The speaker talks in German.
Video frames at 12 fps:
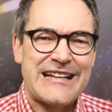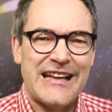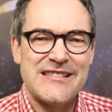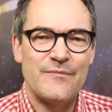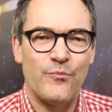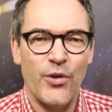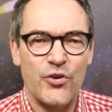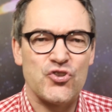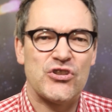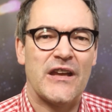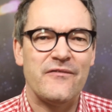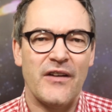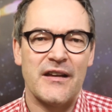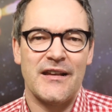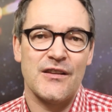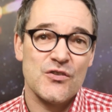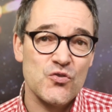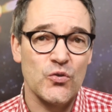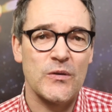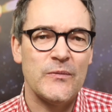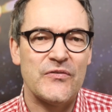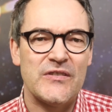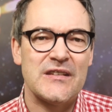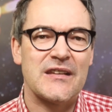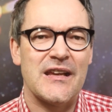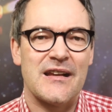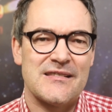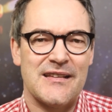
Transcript: ganzen Blockchain-Varianten zukünftig gegen